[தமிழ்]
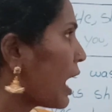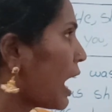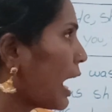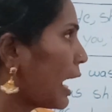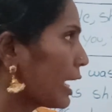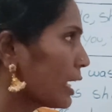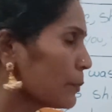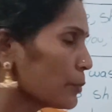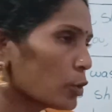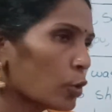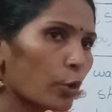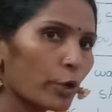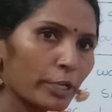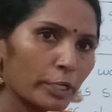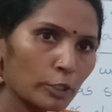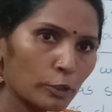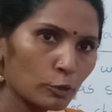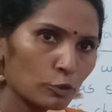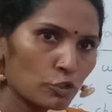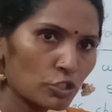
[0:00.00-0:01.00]
ஐ எம்
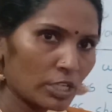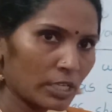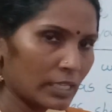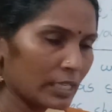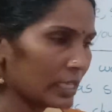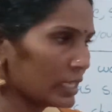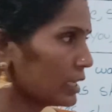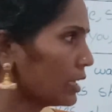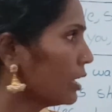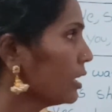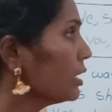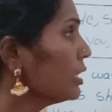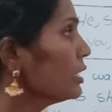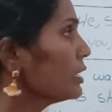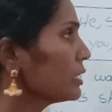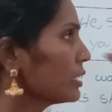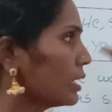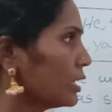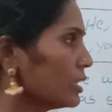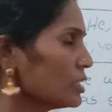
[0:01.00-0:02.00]
கோயிங் டு சென்னைனா
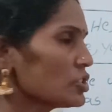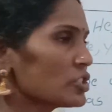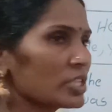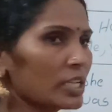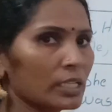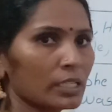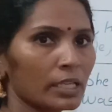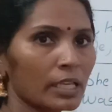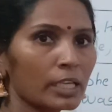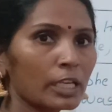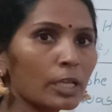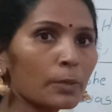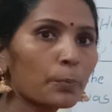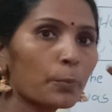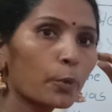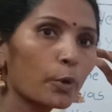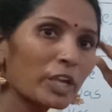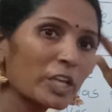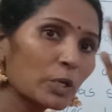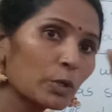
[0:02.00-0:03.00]
நான் சென்னைக்கு
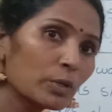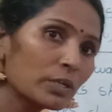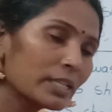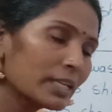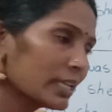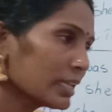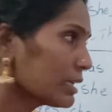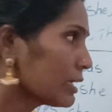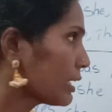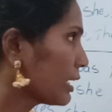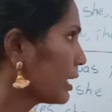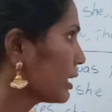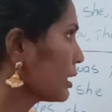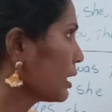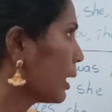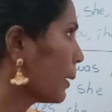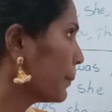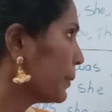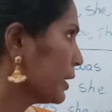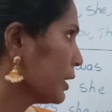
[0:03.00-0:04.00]
போய் கொண்டிருக்கிறேன்
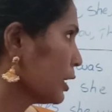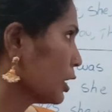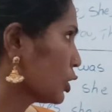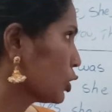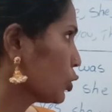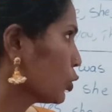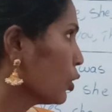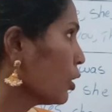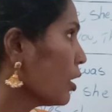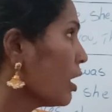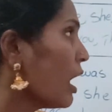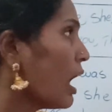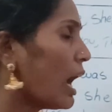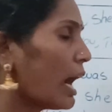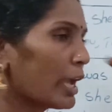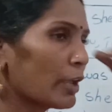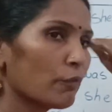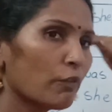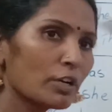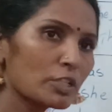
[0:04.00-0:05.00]
அப்படின்னு அர்த்தம்
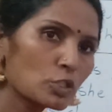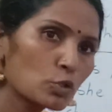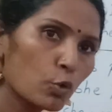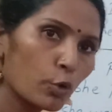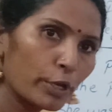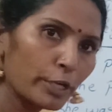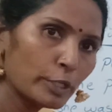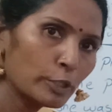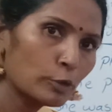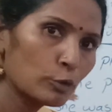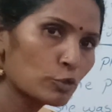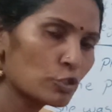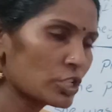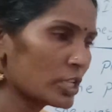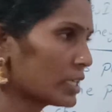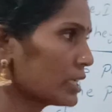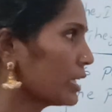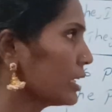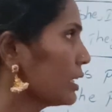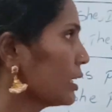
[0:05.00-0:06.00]
ஐ வாஸ் கோயிங் டு
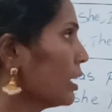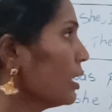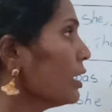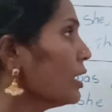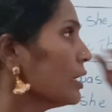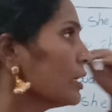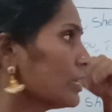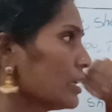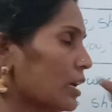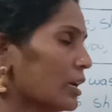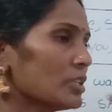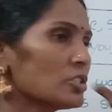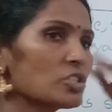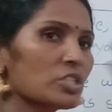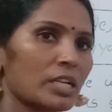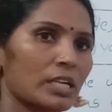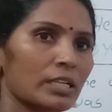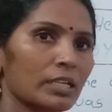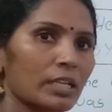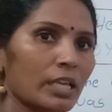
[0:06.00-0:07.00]
சென்னைனா நான்
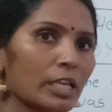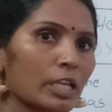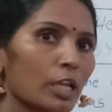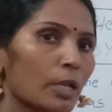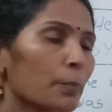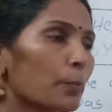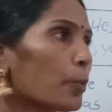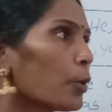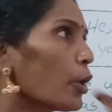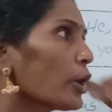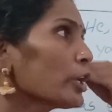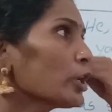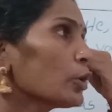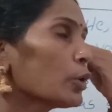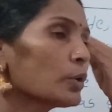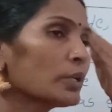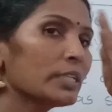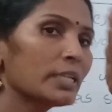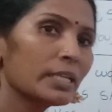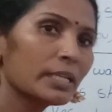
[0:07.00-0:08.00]
சென்னைக்கு போய்
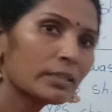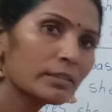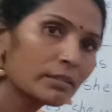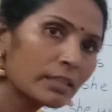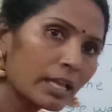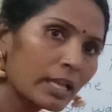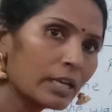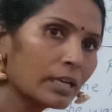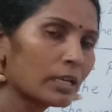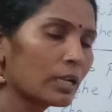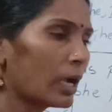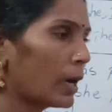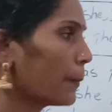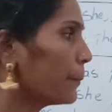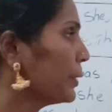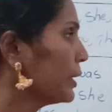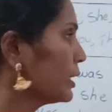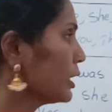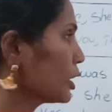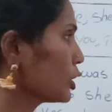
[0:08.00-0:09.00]
கொண்டிருந்தேன்
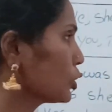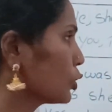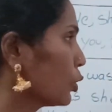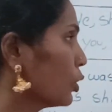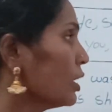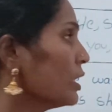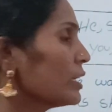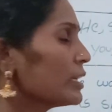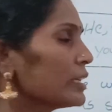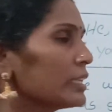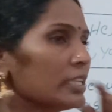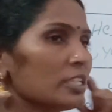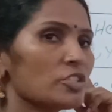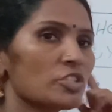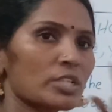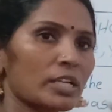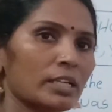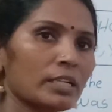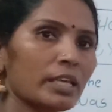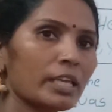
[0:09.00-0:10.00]
அப்படின்னு அர்த்தம் நீ
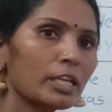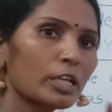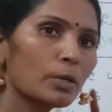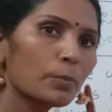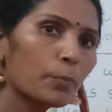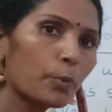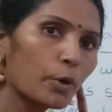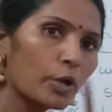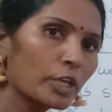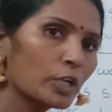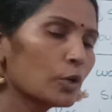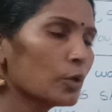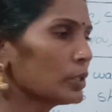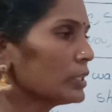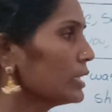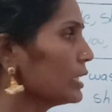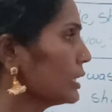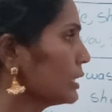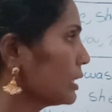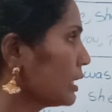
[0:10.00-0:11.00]
சென்னைக்கு போய்
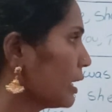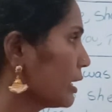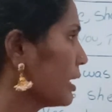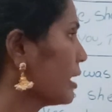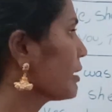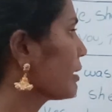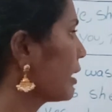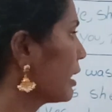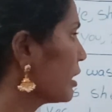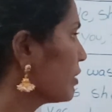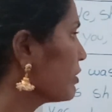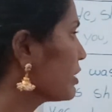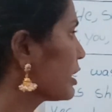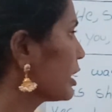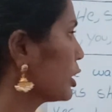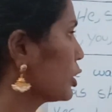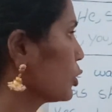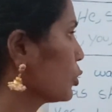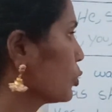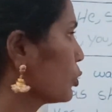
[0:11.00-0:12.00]
கொண்டிருந்தாயா கேள்வி
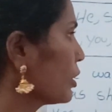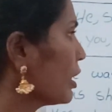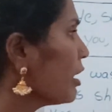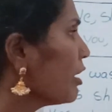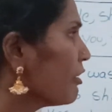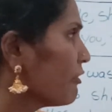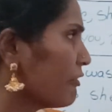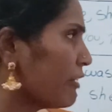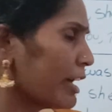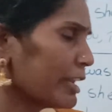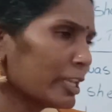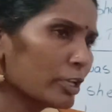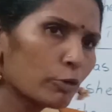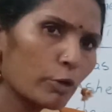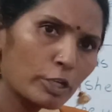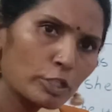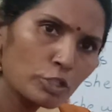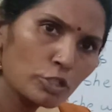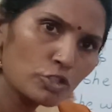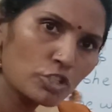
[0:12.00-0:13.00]
கேட்கணும்னா வேர் யூ
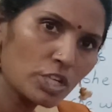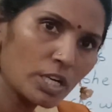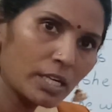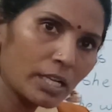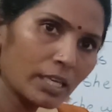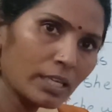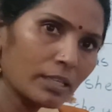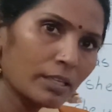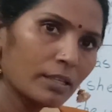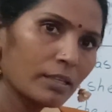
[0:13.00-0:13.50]
கோயிங் டு சென்னை